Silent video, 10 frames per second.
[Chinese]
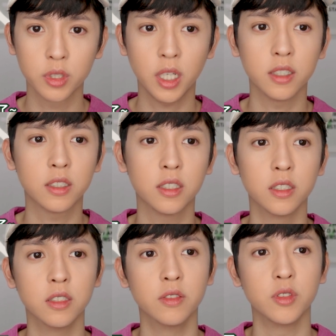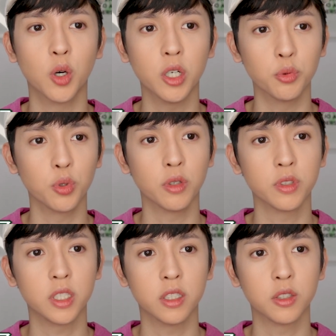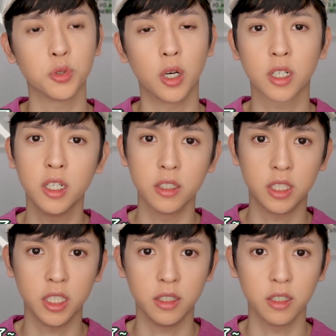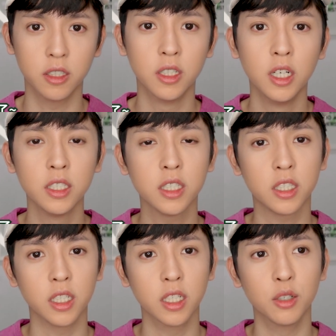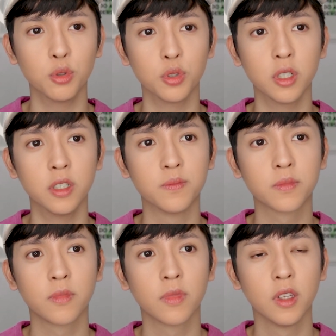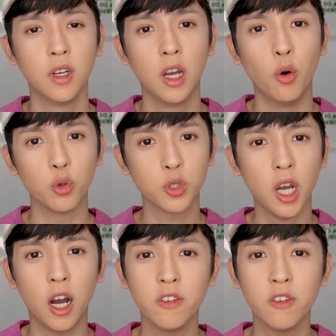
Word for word: 但是有很多东西是需要氪金的，这点呢，我觉得，我觉得好